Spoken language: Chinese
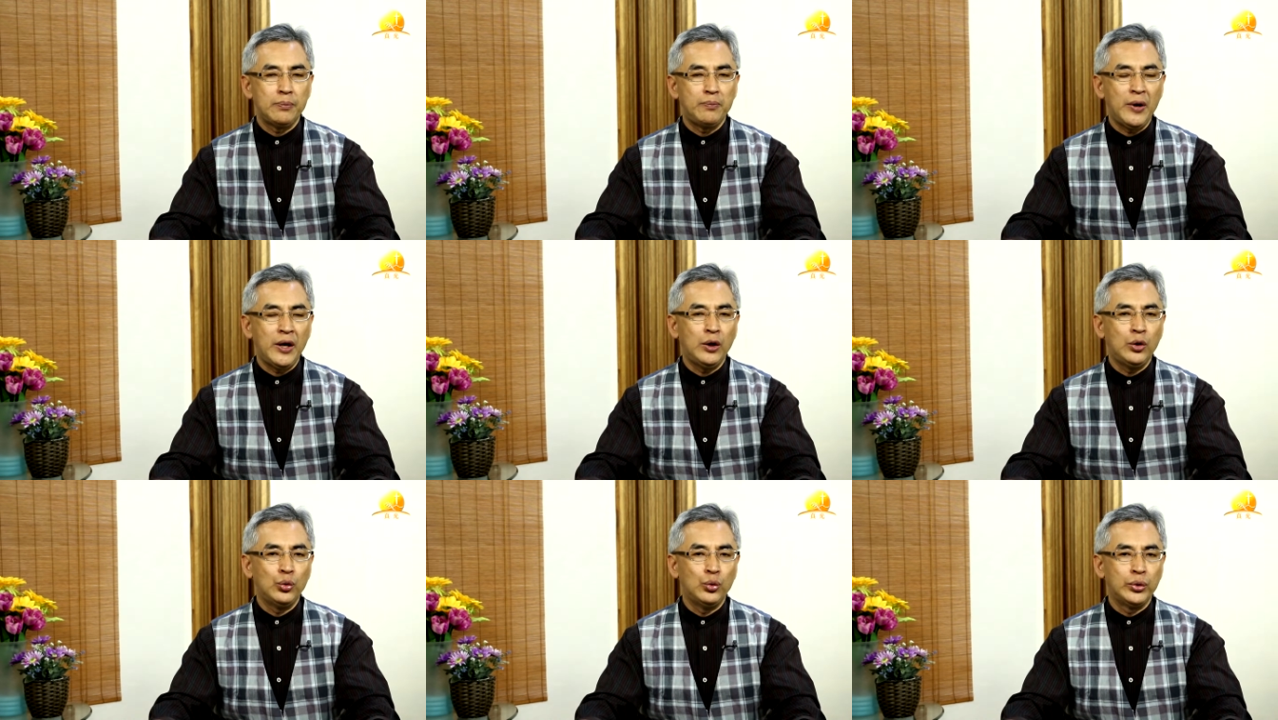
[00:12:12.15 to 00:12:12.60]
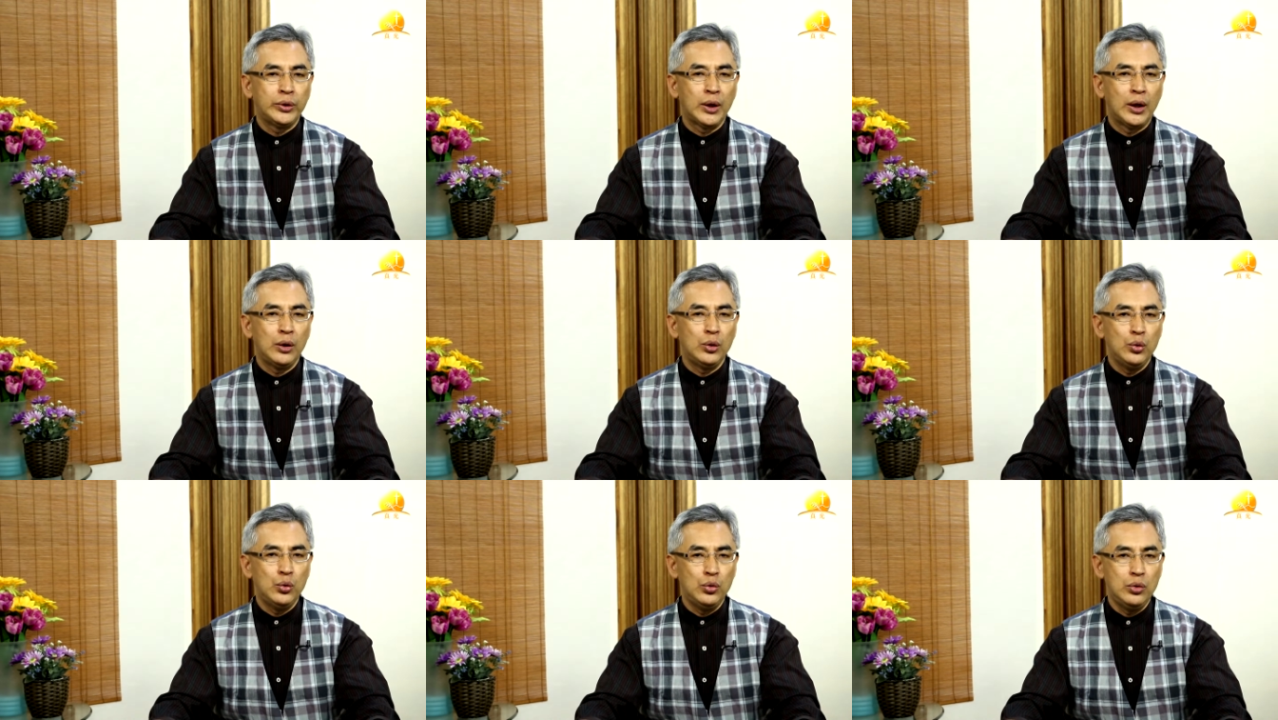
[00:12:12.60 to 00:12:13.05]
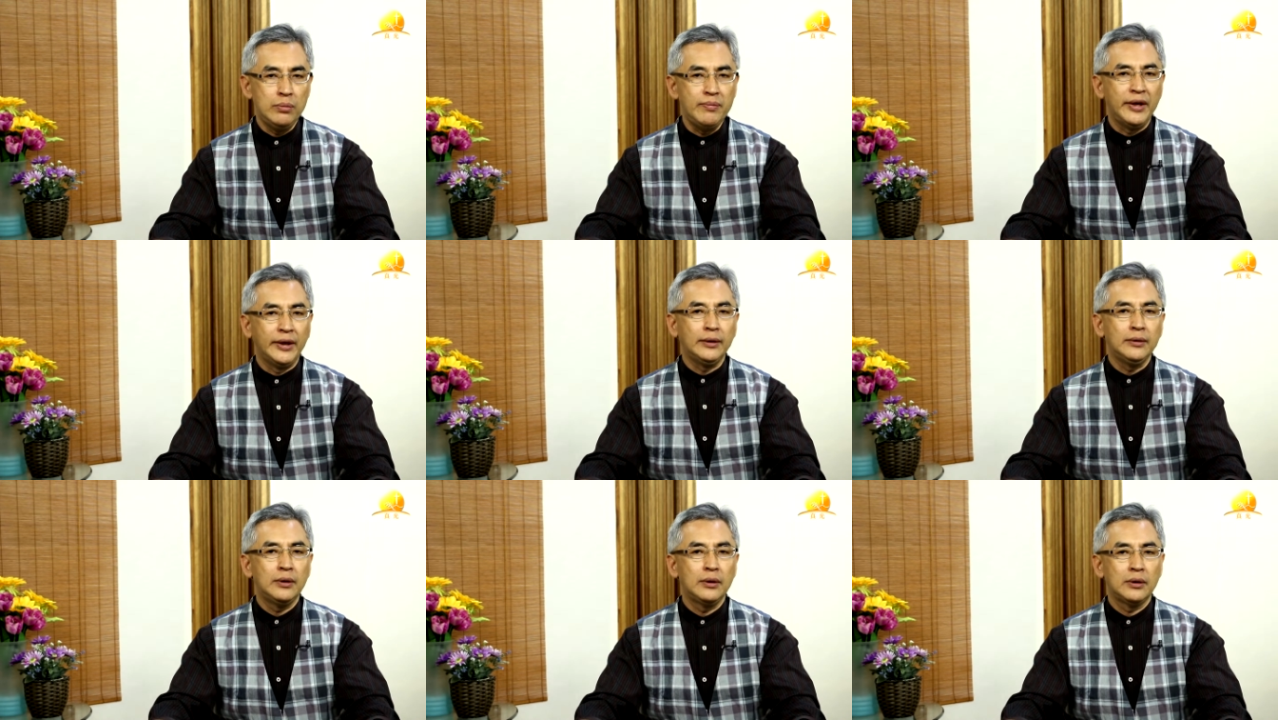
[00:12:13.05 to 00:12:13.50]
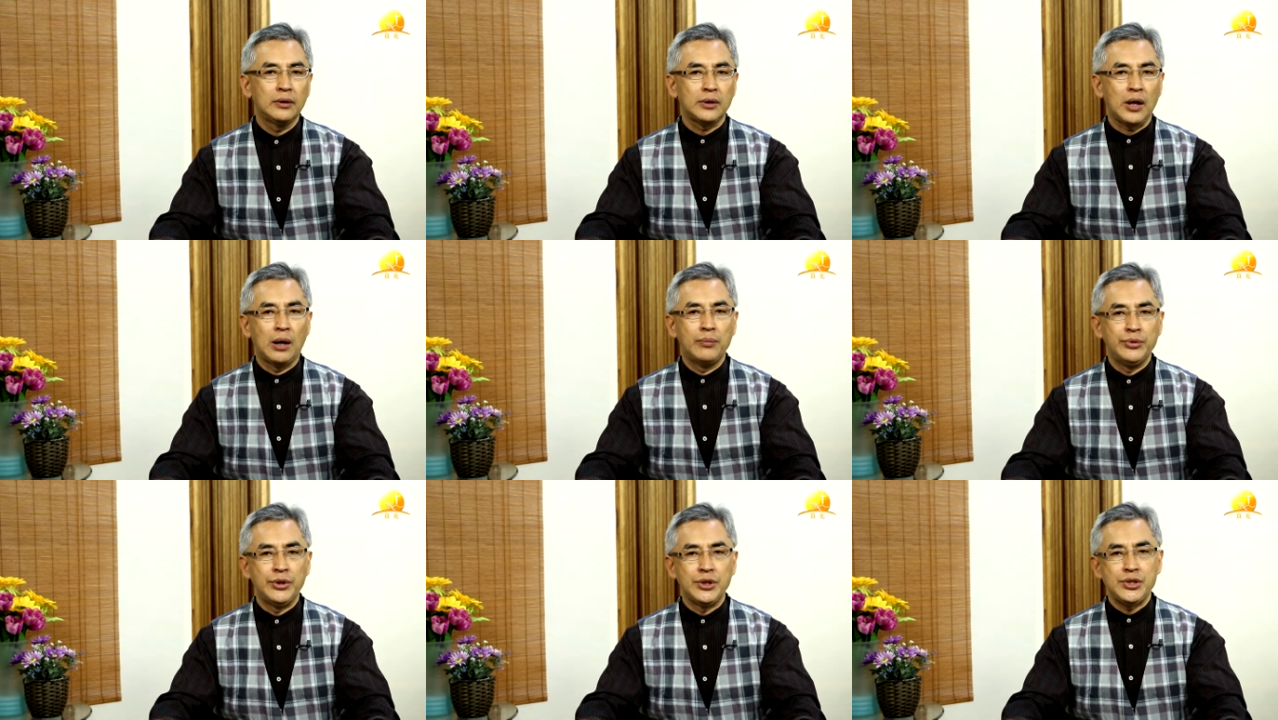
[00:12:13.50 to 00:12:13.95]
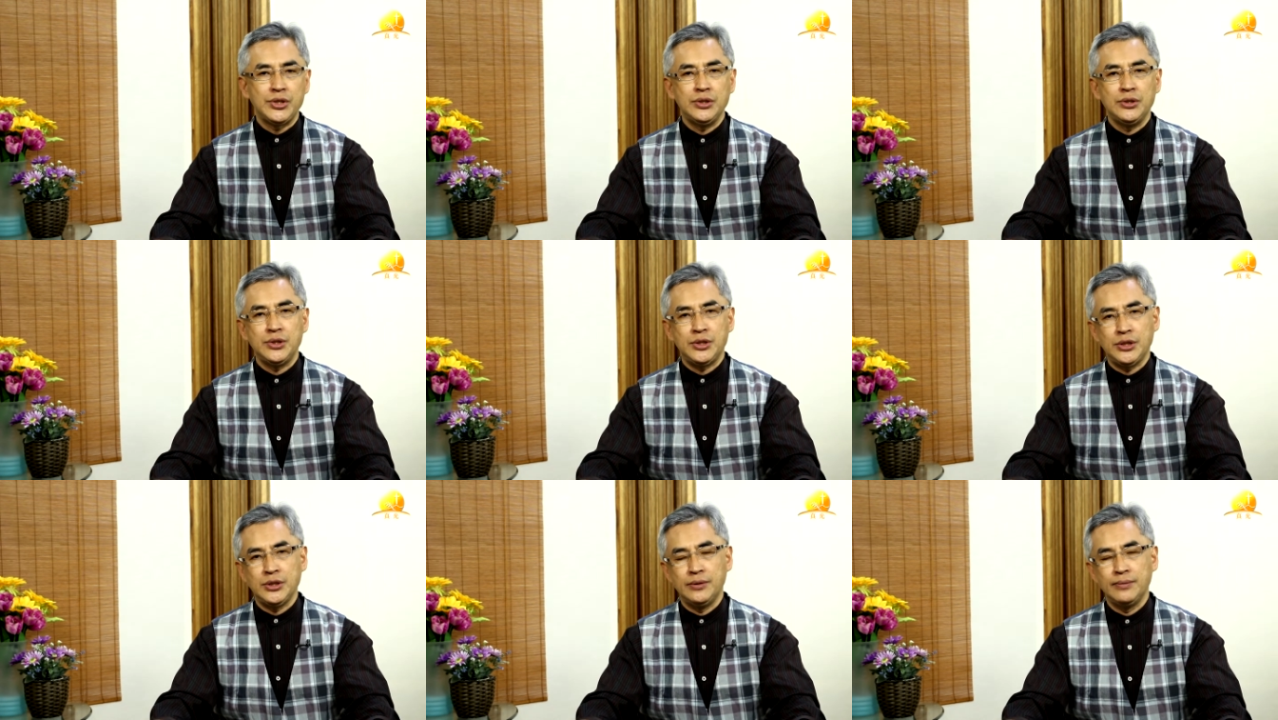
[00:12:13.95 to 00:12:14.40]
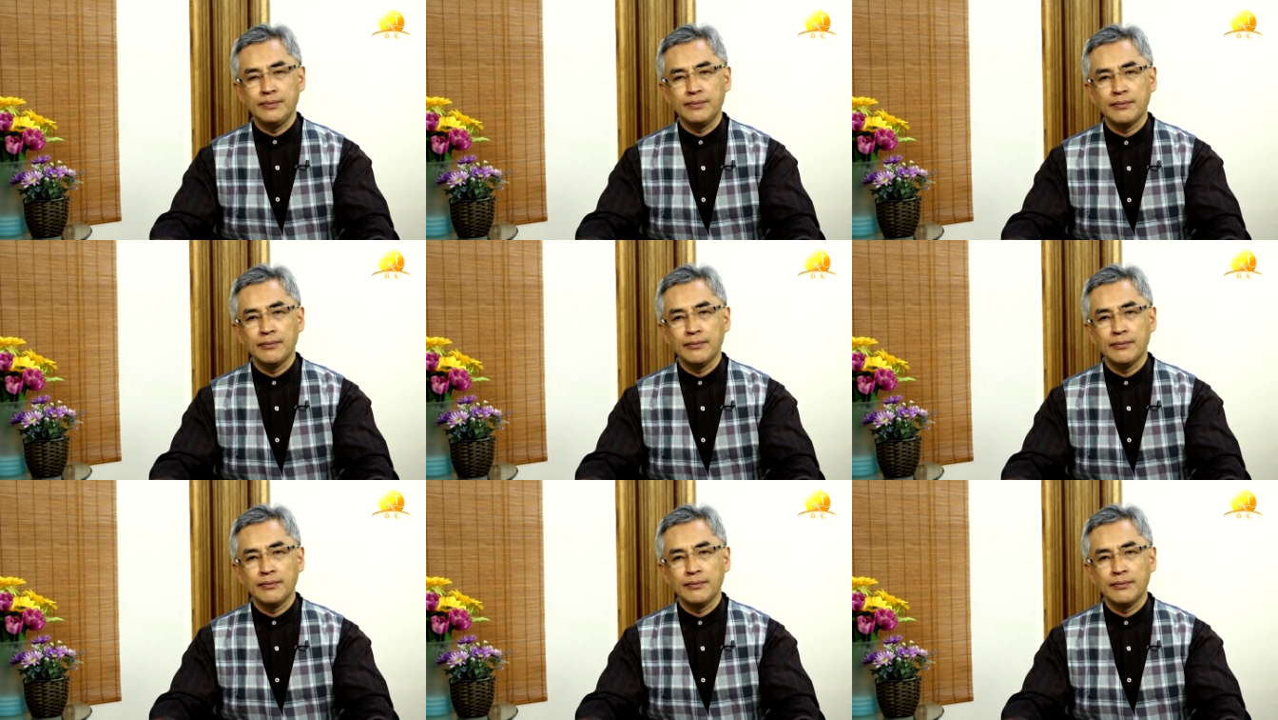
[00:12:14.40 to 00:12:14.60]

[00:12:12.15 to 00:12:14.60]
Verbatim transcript: 被掳的渔民他们的信心，